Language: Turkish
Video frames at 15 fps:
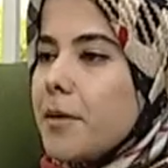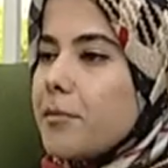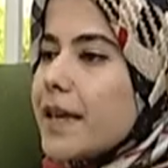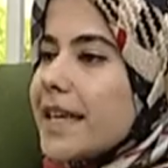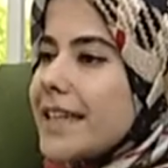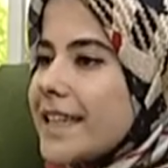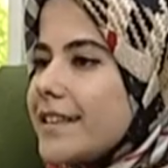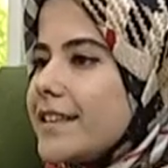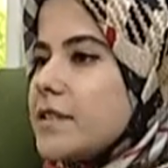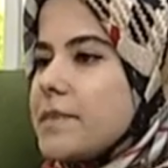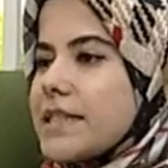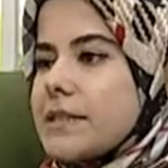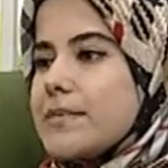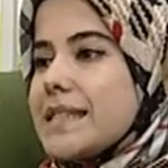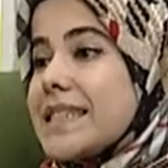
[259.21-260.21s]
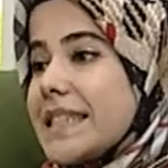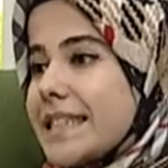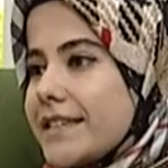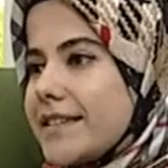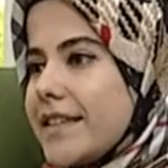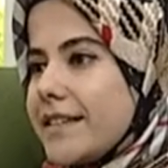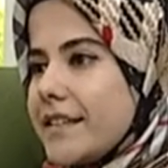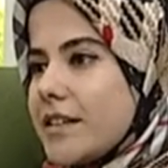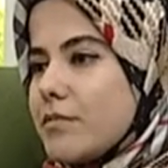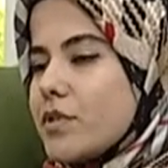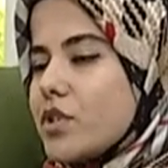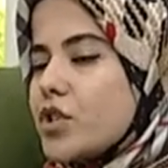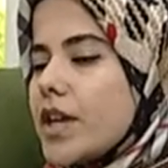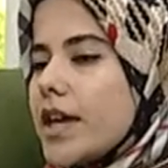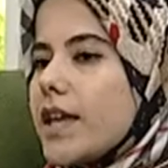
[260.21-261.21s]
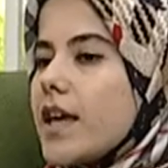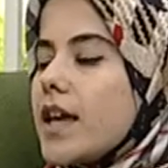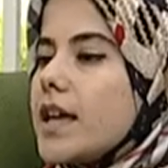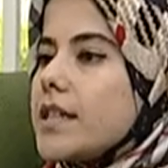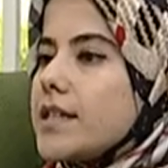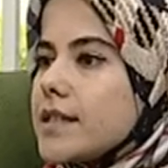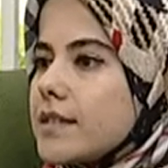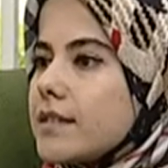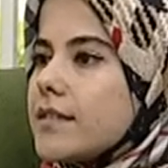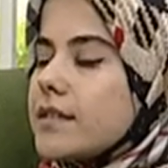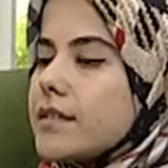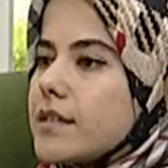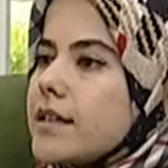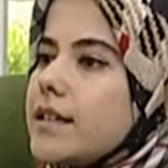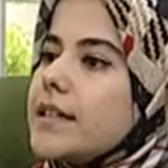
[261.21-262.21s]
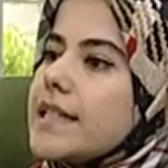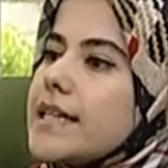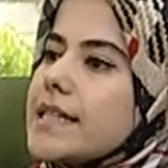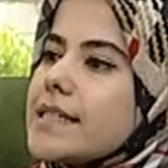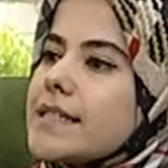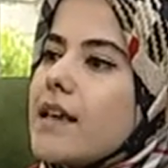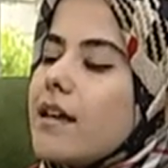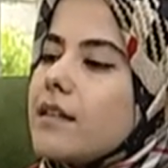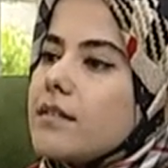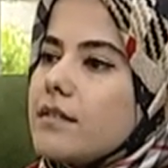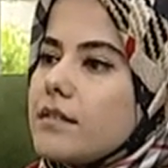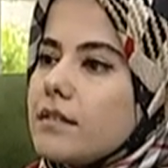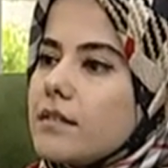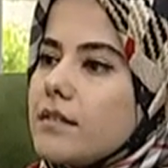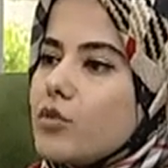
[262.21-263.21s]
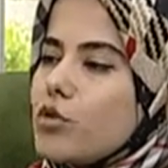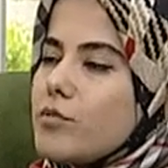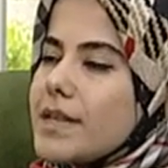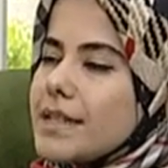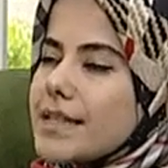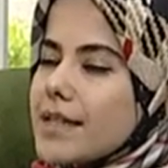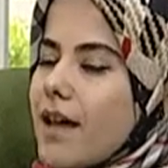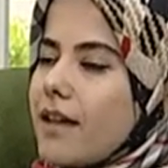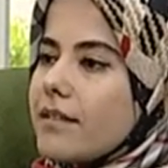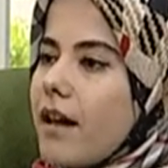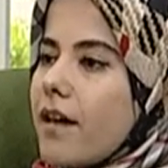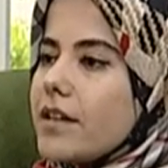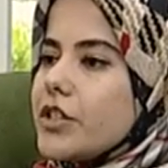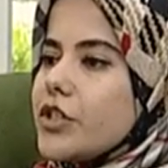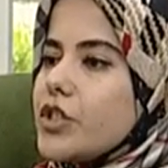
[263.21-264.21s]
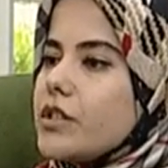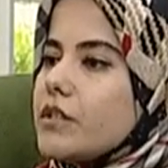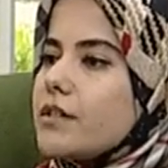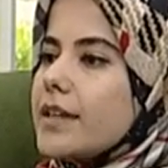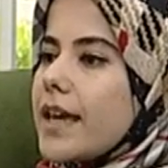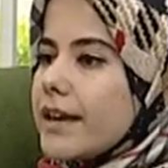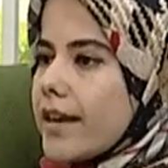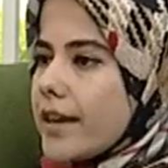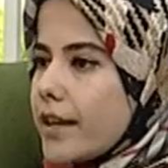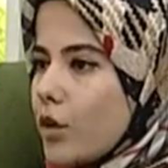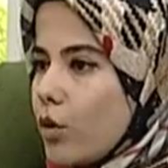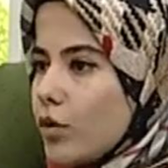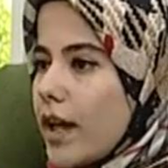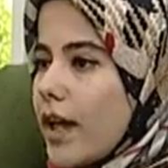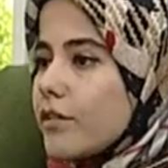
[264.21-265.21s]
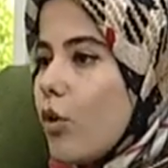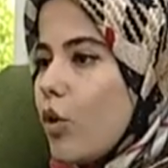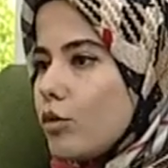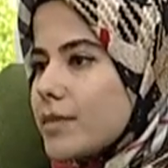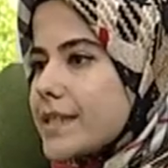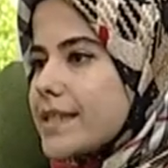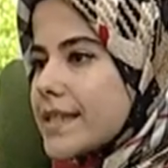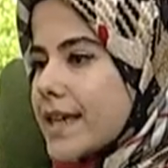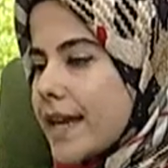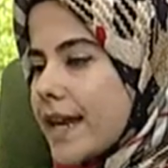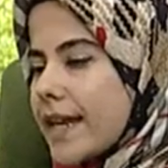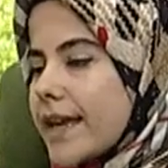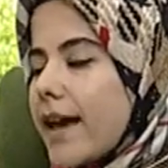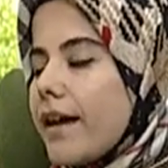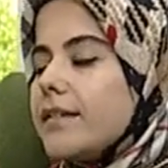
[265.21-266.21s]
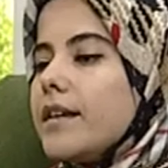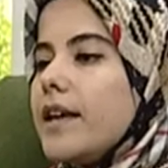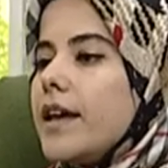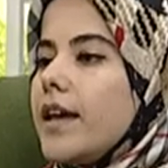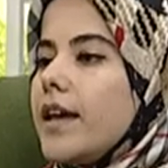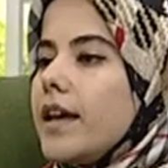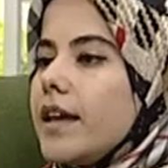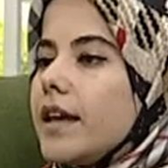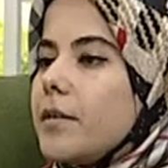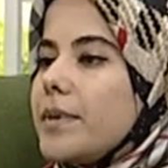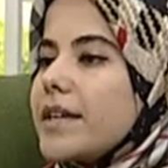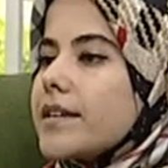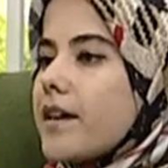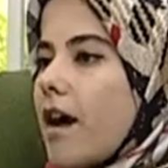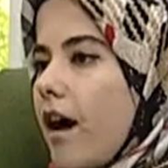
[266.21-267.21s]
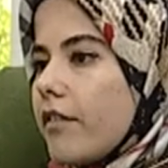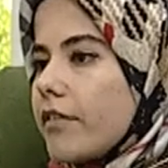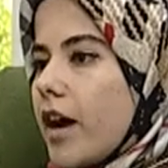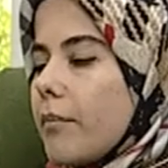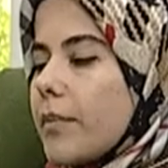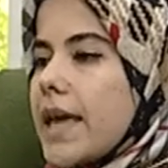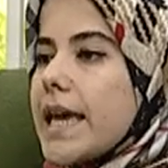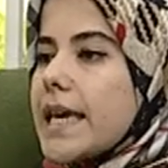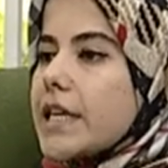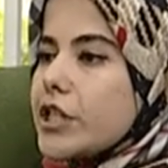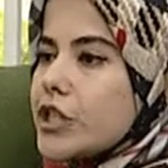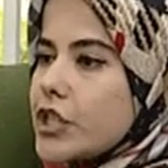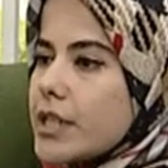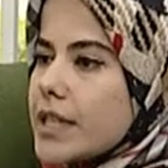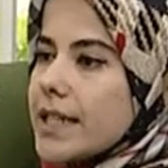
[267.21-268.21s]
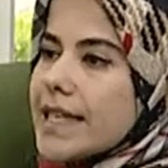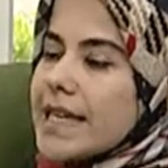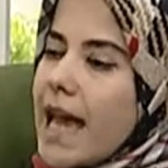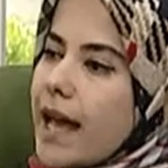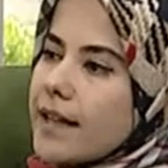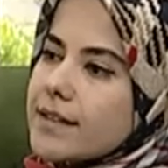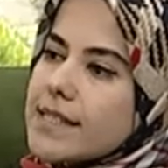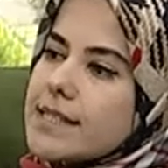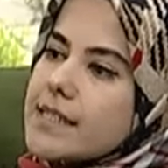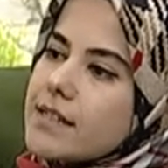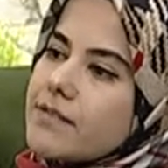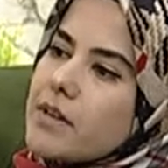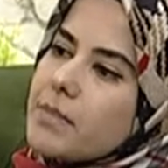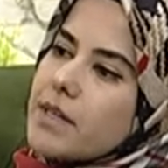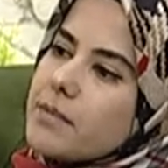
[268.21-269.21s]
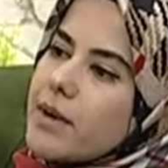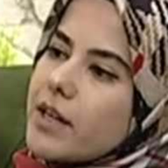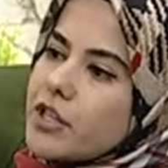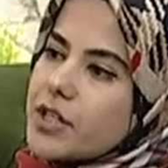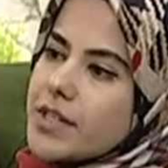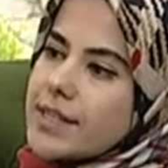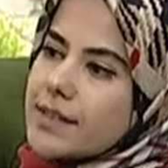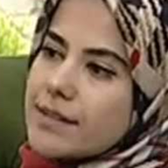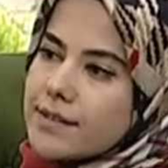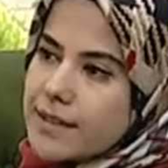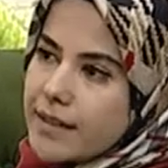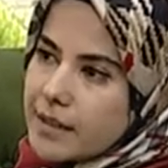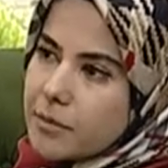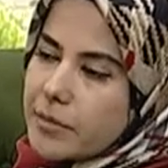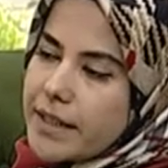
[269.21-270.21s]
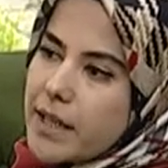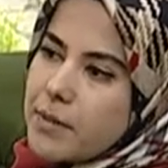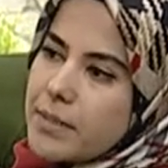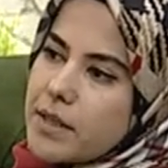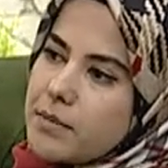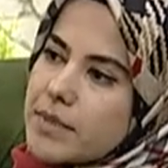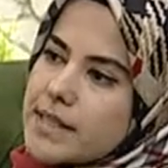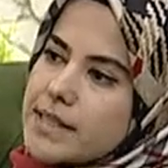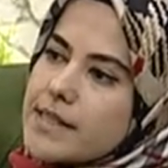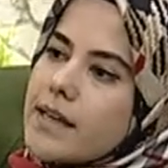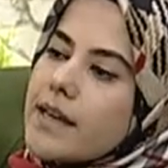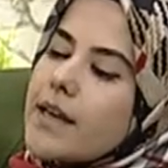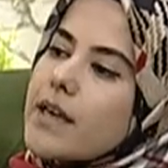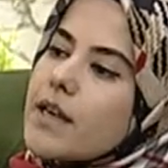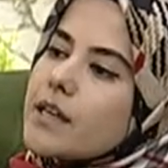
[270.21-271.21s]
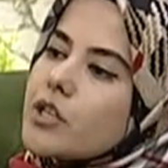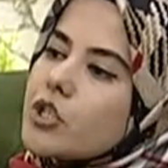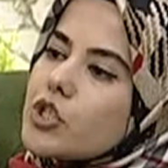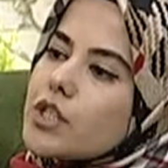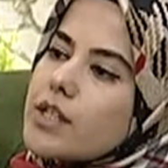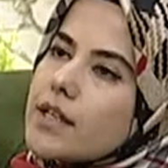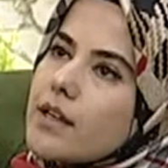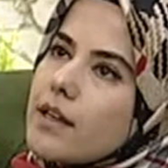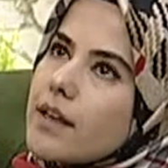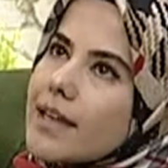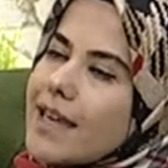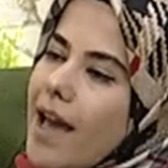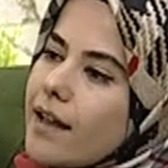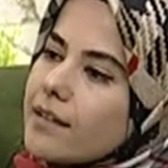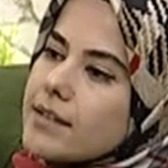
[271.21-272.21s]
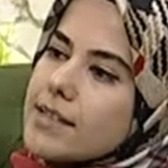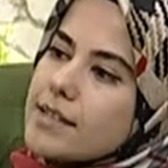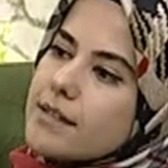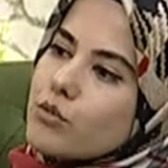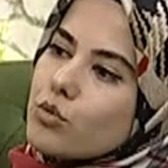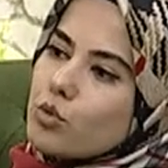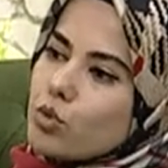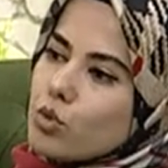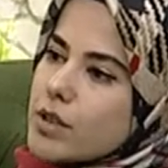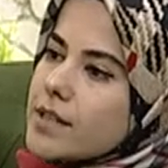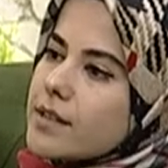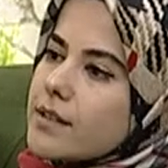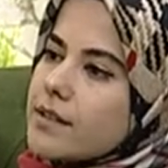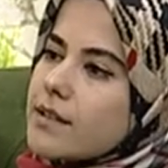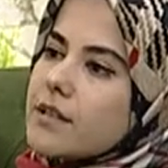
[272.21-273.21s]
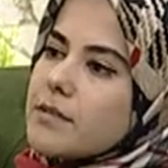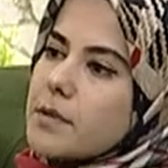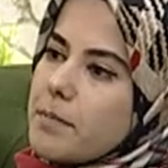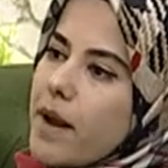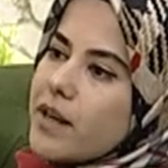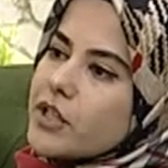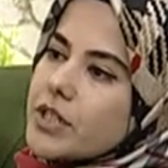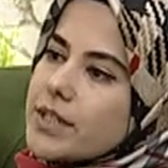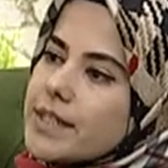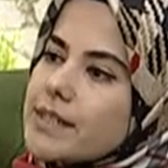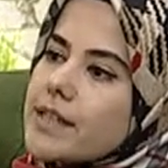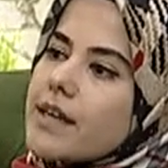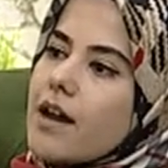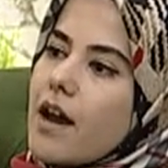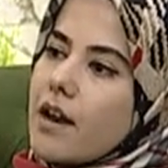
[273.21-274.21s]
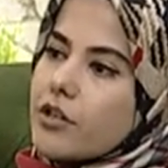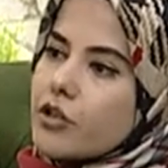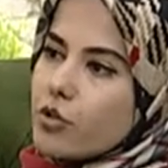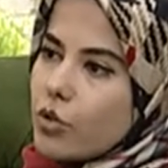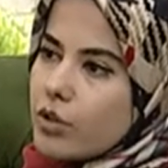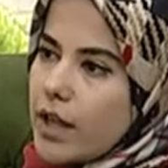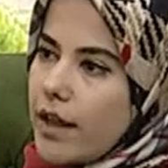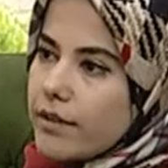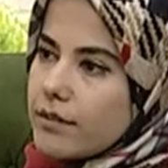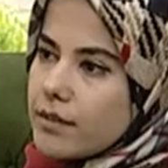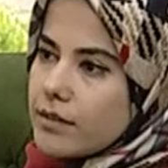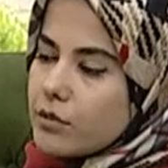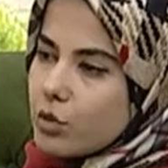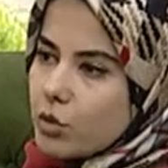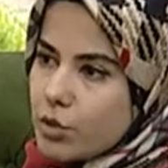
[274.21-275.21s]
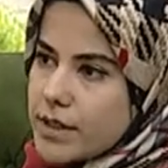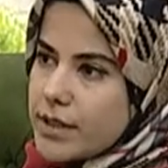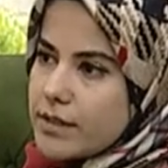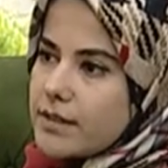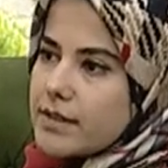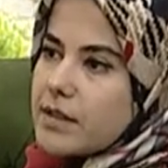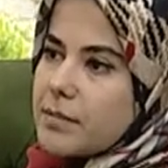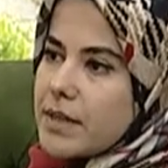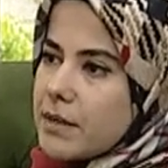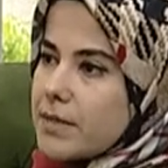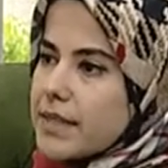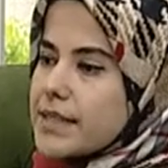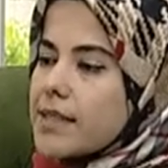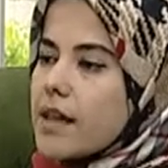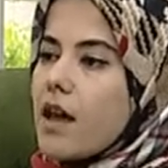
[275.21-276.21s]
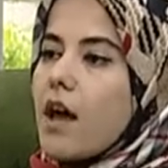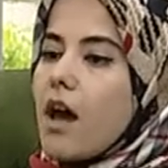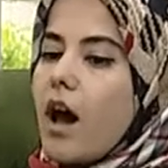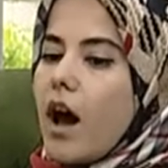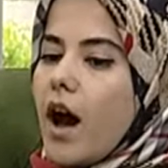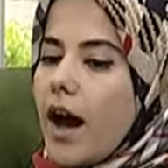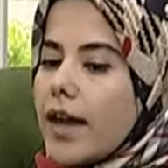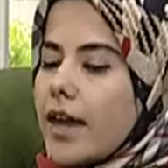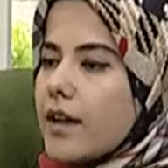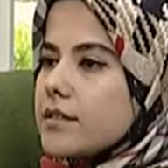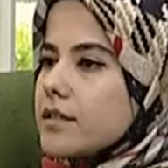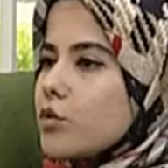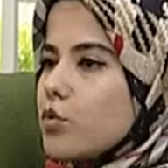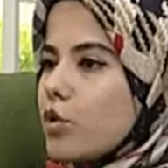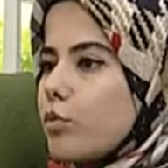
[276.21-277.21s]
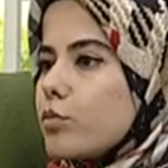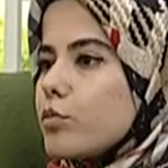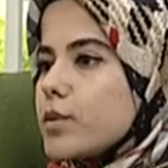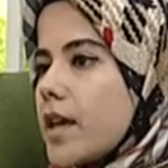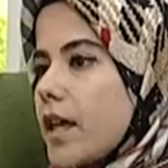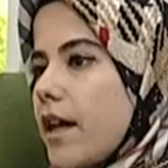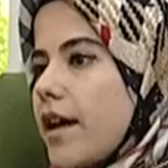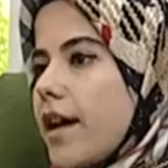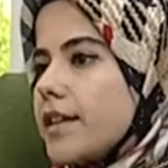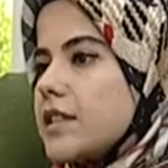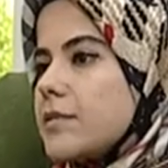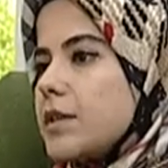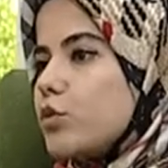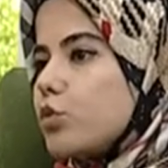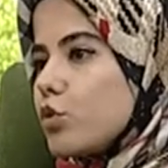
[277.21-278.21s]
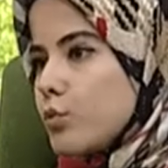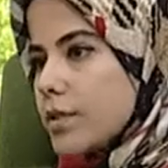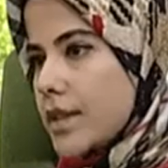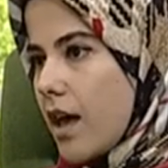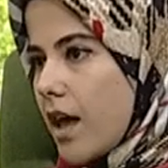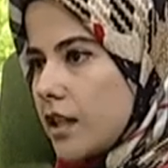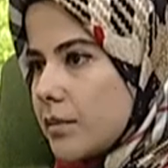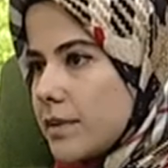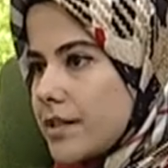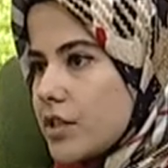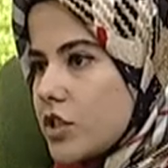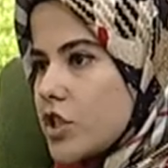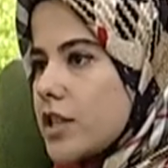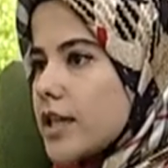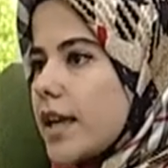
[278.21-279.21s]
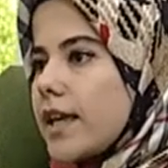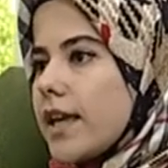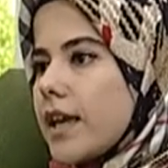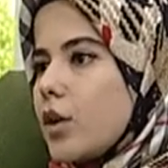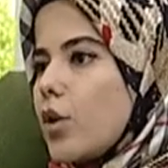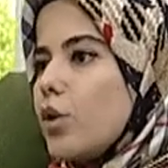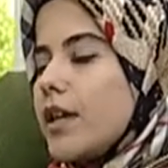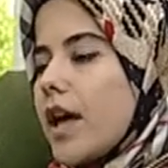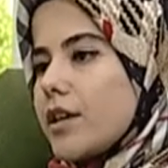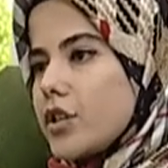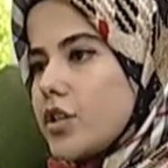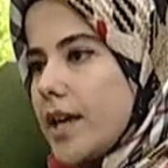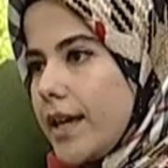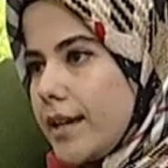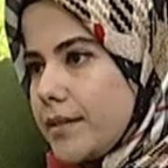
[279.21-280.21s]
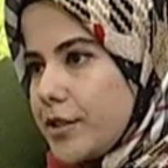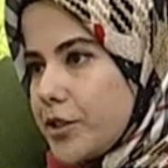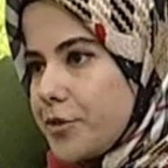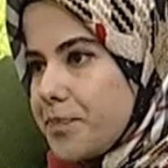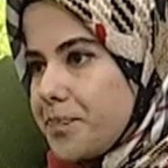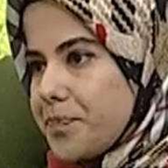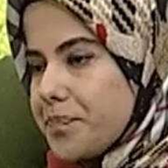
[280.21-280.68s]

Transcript: Peki nedir bizim sınır dediğimiz şey? Evet. Sınır e, insan e, tüm insanlar için gerekli olan, olması gereken ee, bir kavram. Kişinin kendisini ve bir başkasını tanımlayabilmesi, kişinin kendisinin dur sınırını ve başkasına karşı olan dur sınırını bilmesi, hayatta toplumsal hayatta bir uyum sağlaması için gerekli olan şeydir.